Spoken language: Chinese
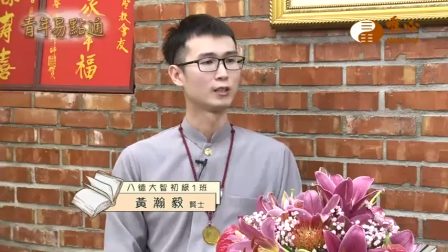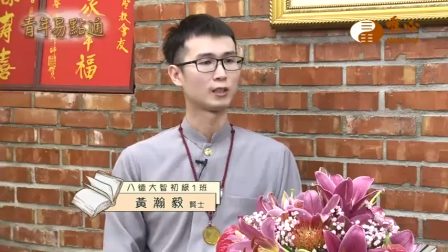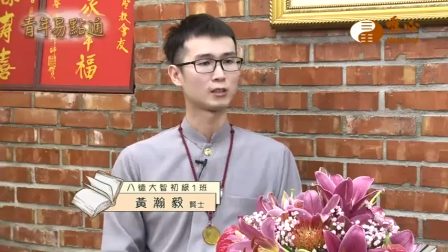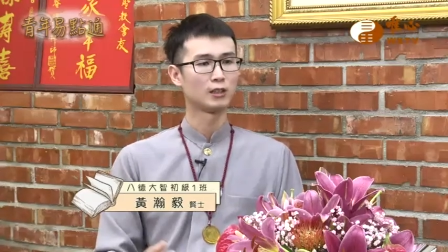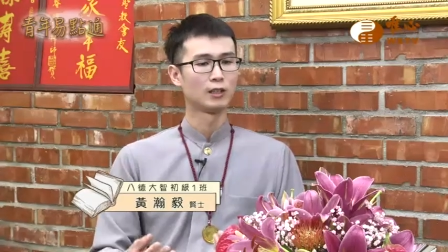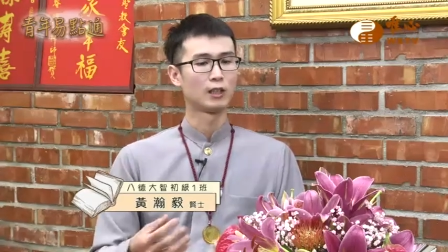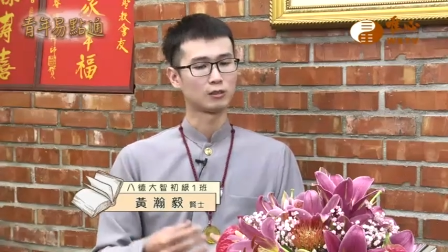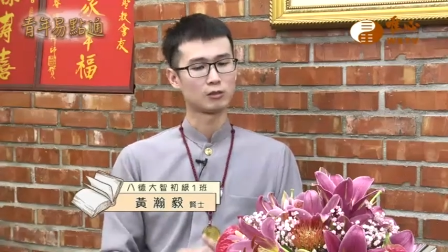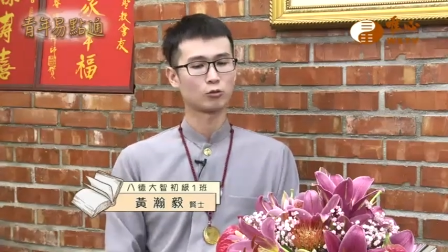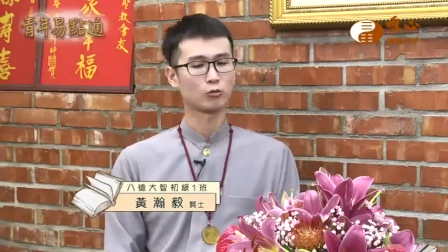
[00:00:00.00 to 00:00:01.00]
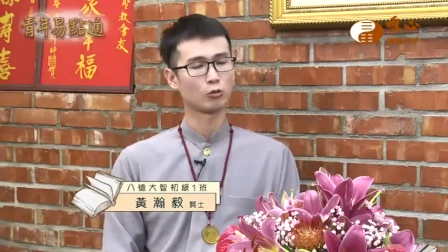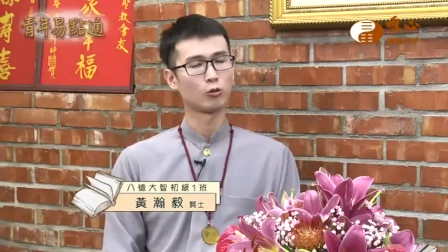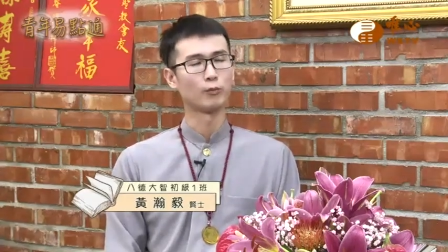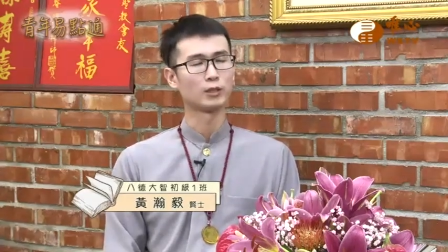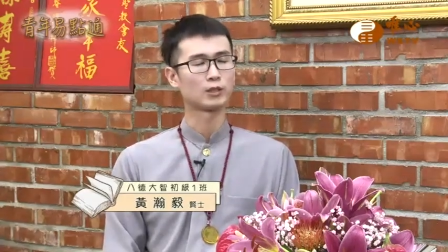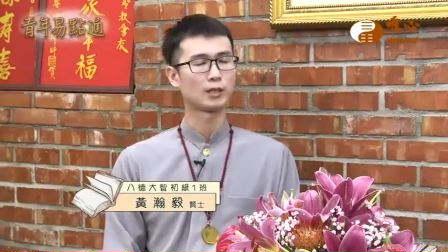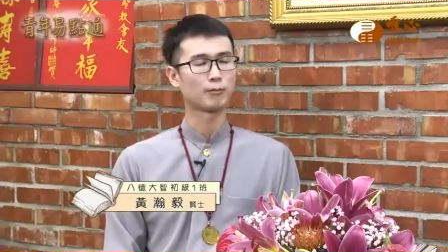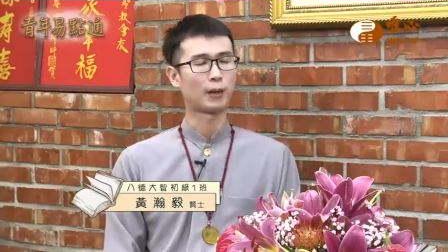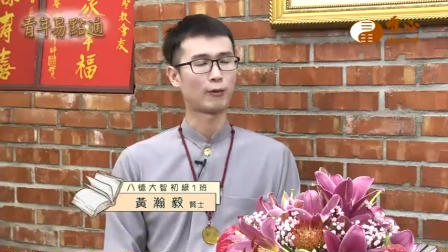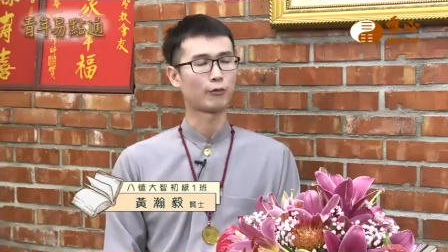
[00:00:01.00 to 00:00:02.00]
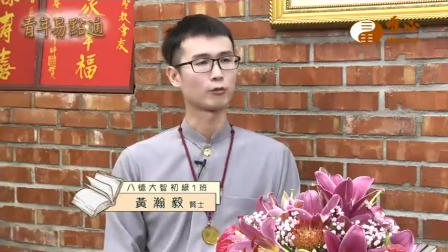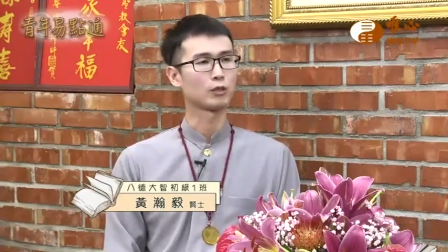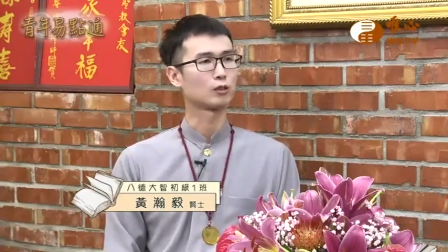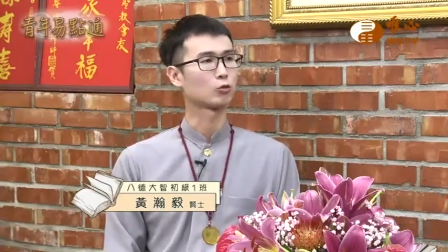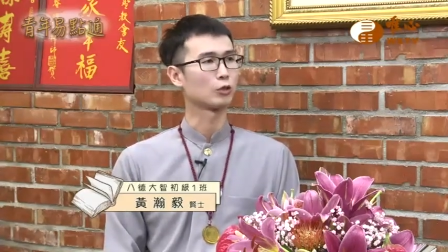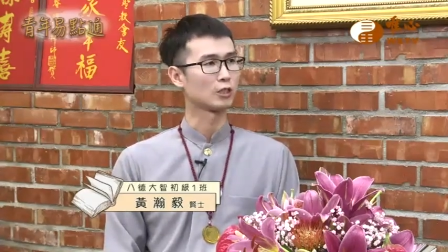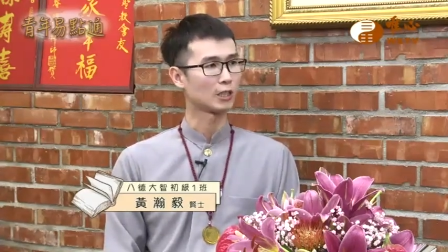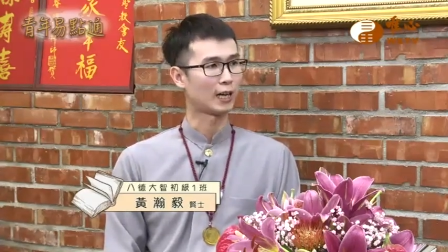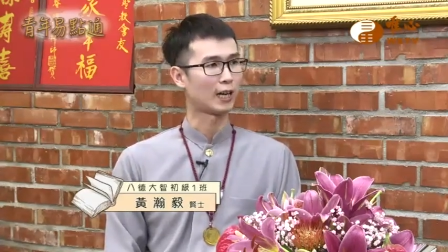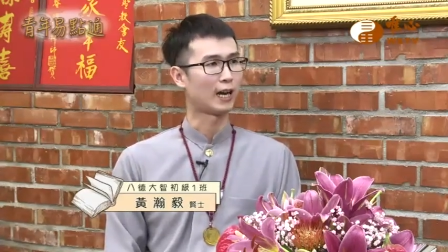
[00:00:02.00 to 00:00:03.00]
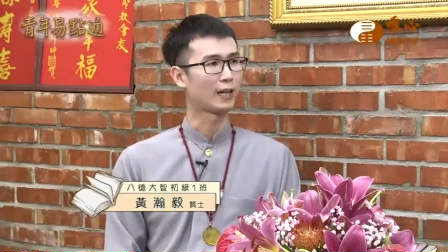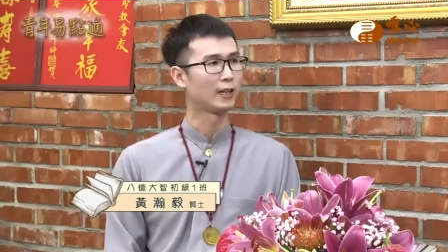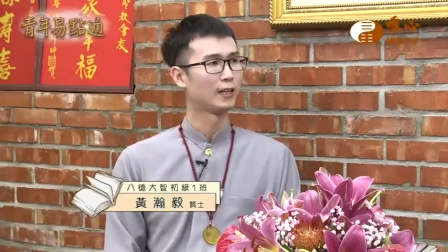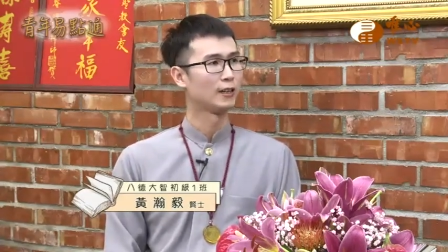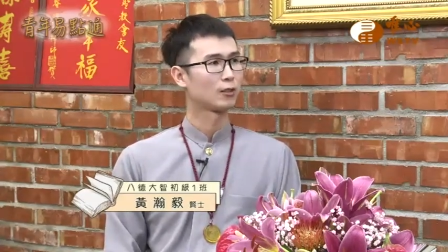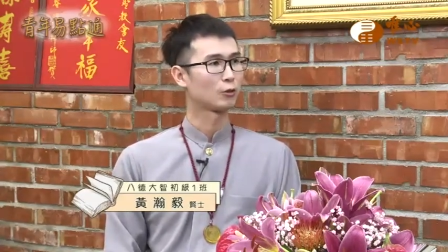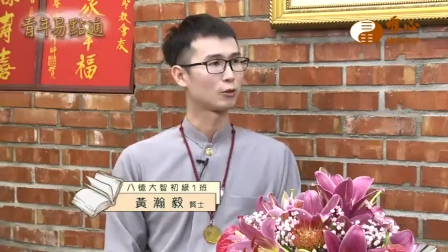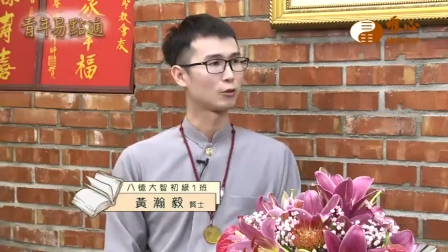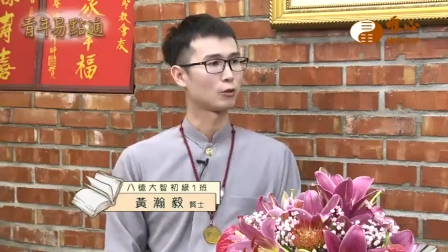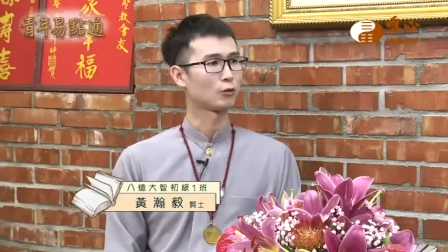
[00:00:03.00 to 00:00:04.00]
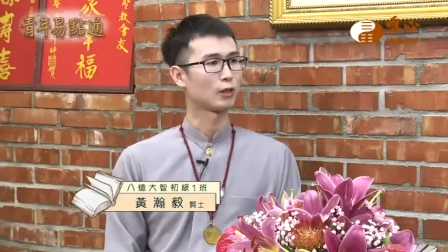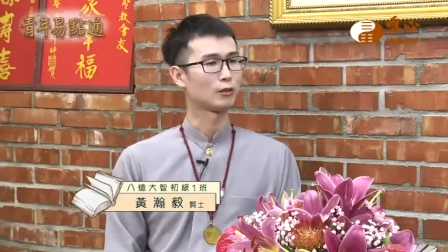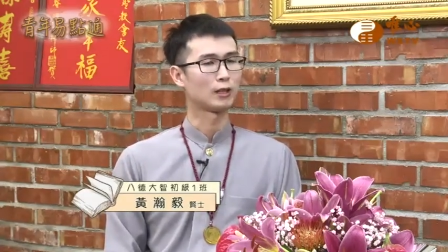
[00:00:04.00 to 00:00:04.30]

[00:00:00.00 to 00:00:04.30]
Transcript: 但是老师就说，我们先把福德存下来，对对对，